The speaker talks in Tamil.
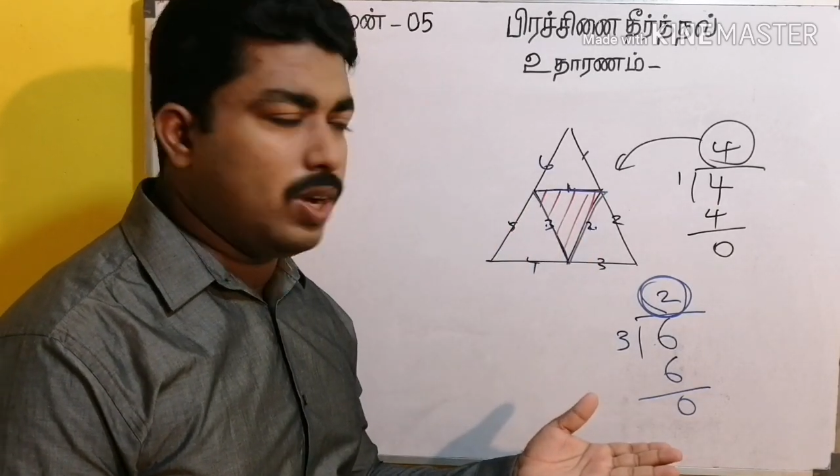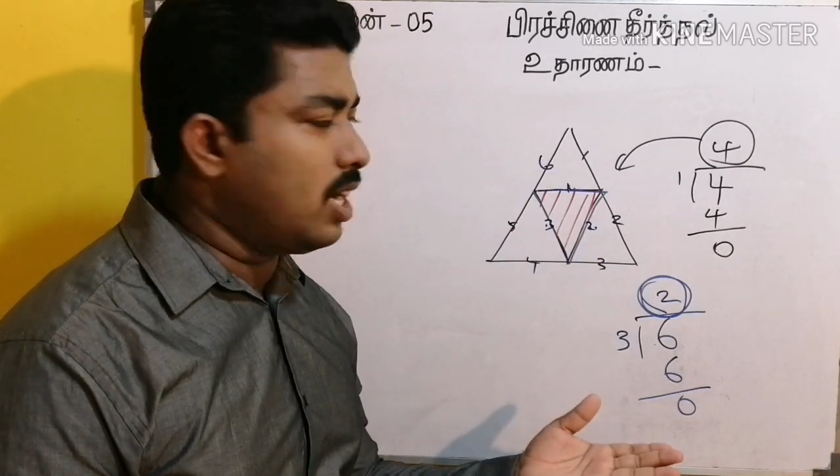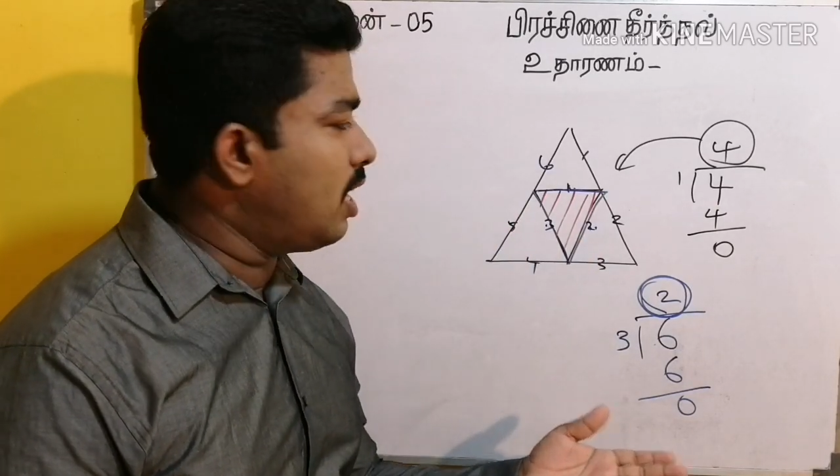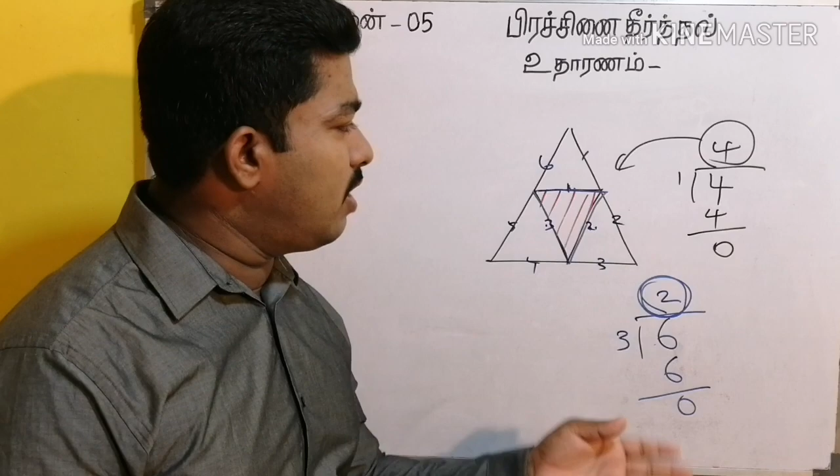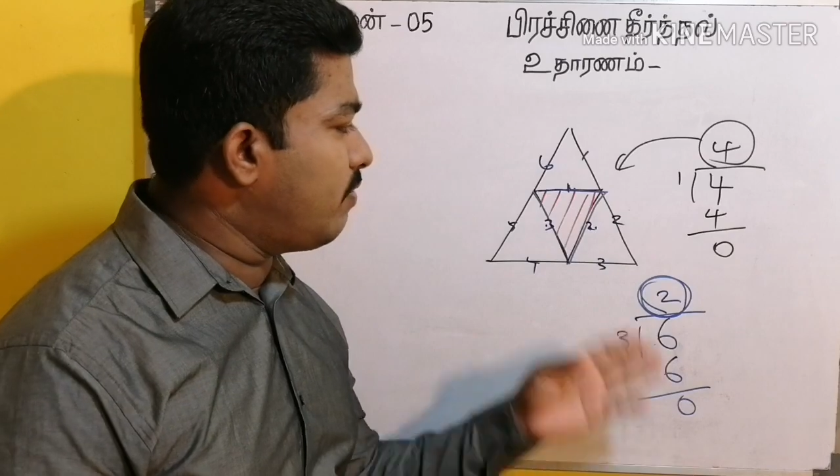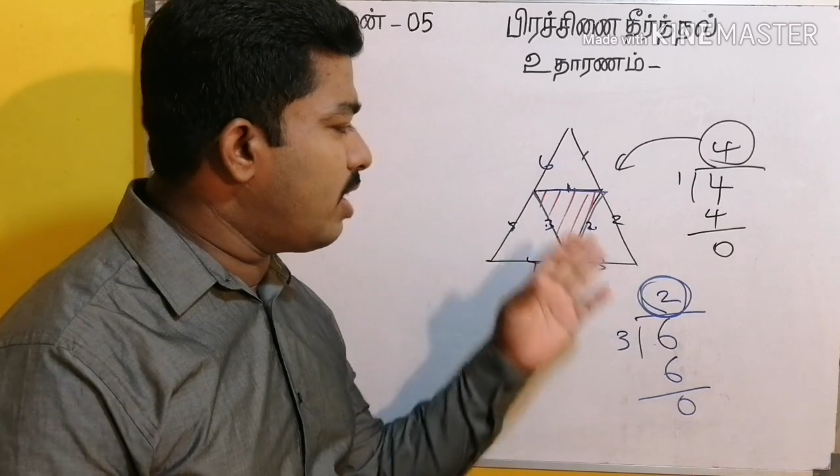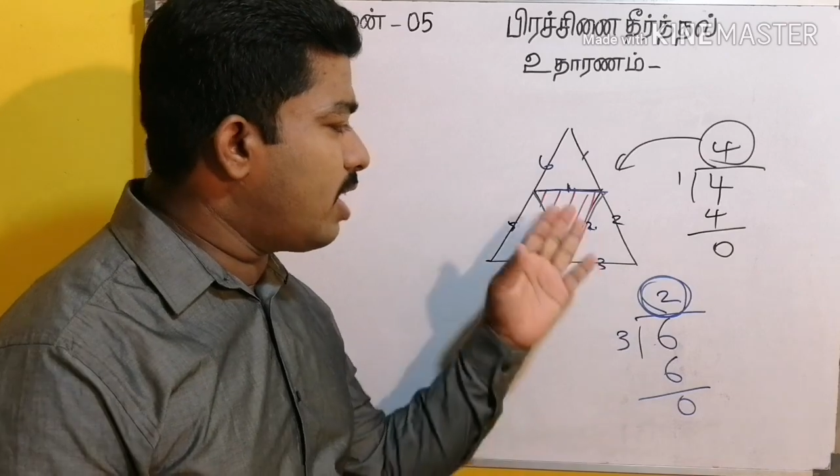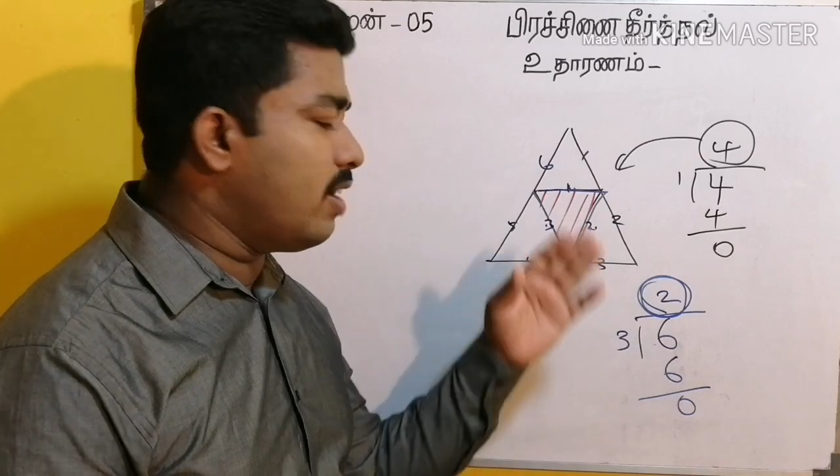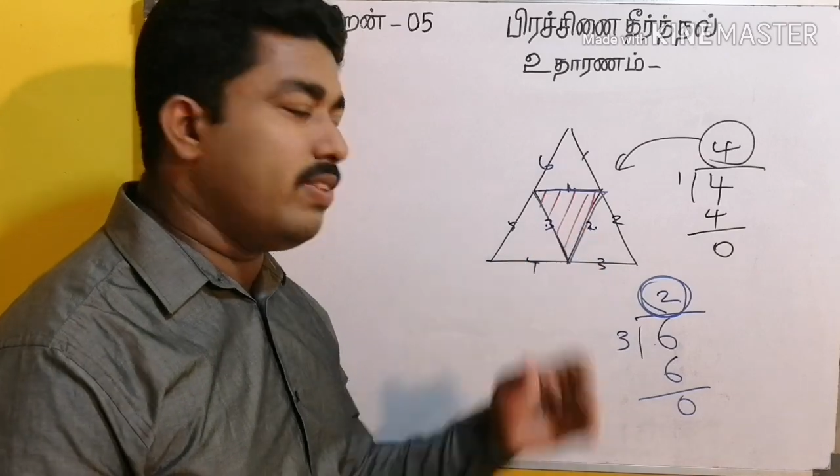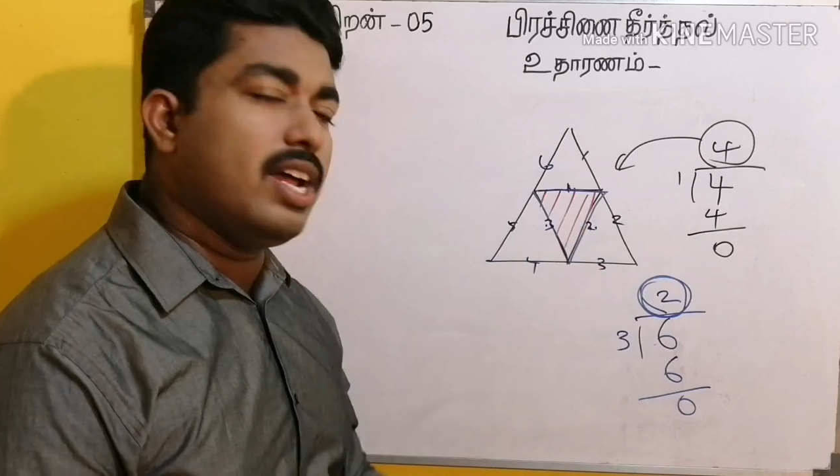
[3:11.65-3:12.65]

உருவங்களில் இவ்வாறான